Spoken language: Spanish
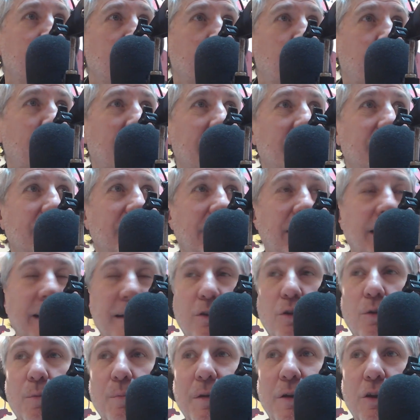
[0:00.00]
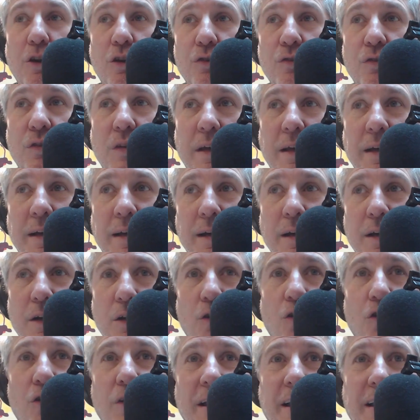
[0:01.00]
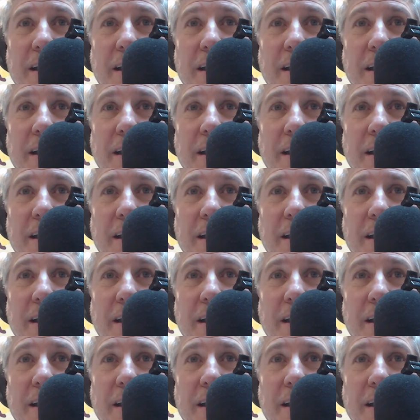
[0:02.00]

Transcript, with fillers: para llegar al 2011 con la